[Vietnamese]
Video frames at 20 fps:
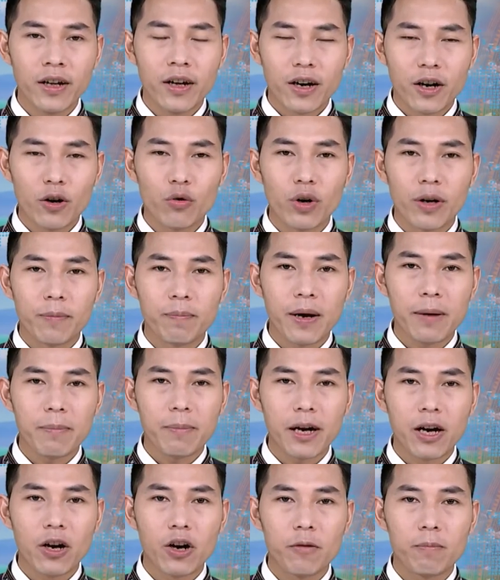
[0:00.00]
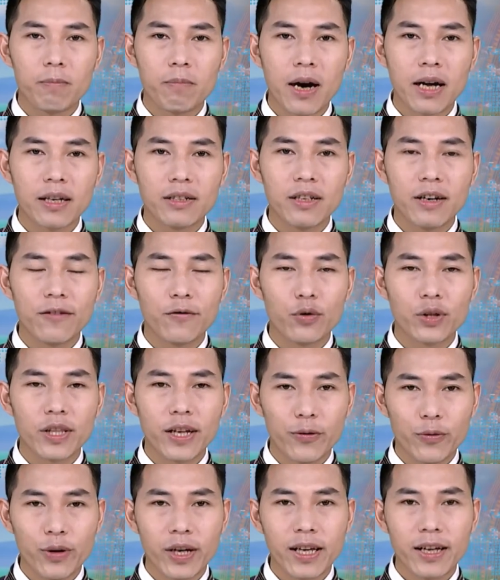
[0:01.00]
cầu uẩn pháp bảng họp Ban thường vụ
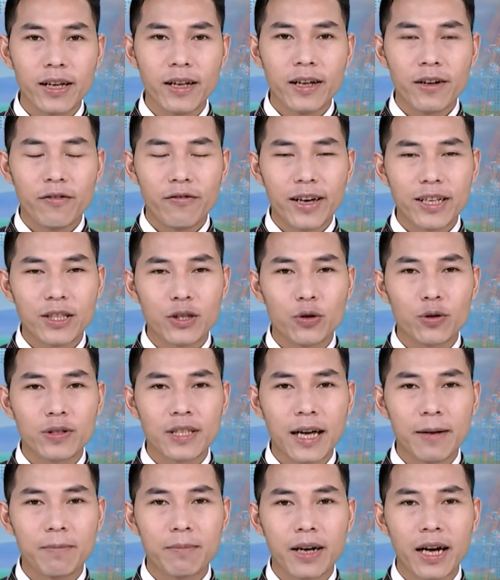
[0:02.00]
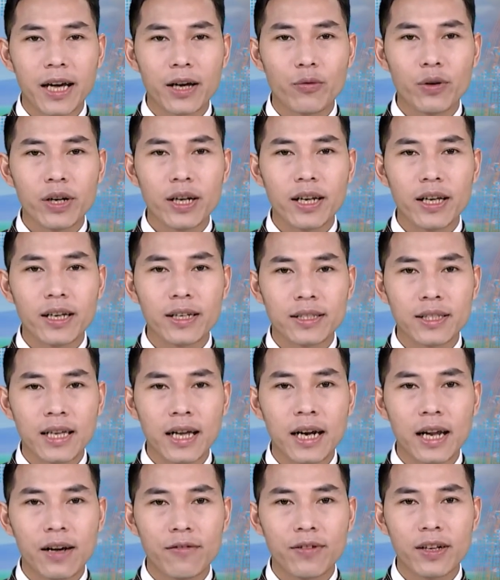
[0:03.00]
tỉnh ủy, vay sổ sảm canh quyết định
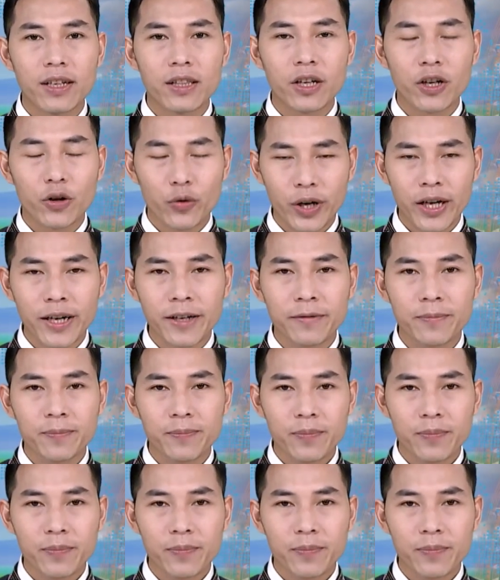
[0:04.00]
sát nạp việc tài quyên.